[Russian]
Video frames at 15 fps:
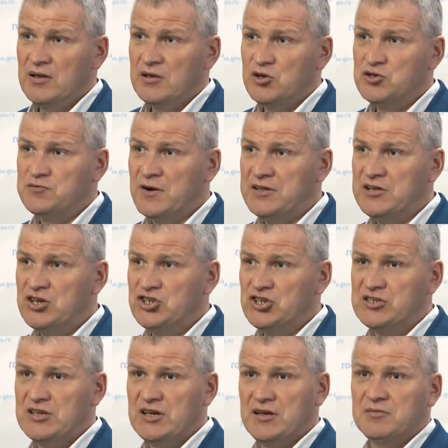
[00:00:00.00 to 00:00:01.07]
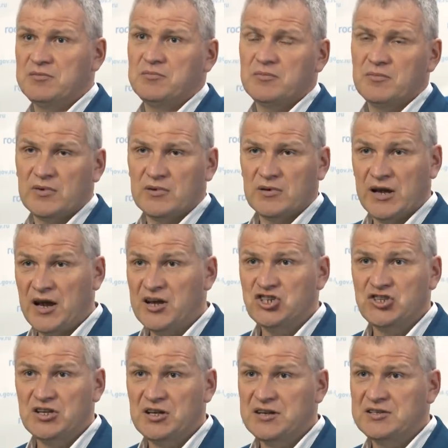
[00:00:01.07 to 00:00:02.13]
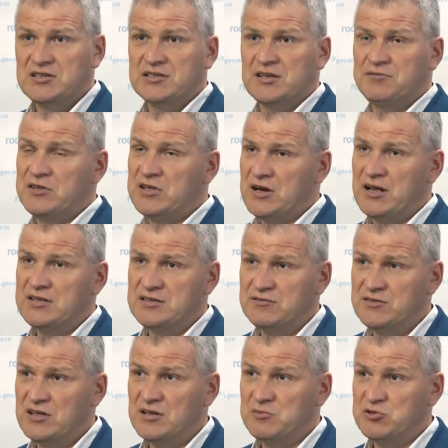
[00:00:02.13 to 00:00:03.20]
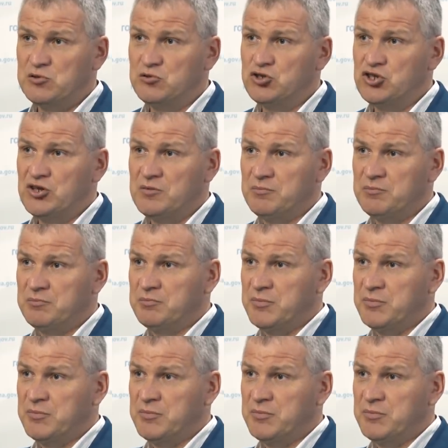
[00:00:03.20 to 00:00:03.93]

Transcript: То есть фактически граждане Российской Федерации в данном случае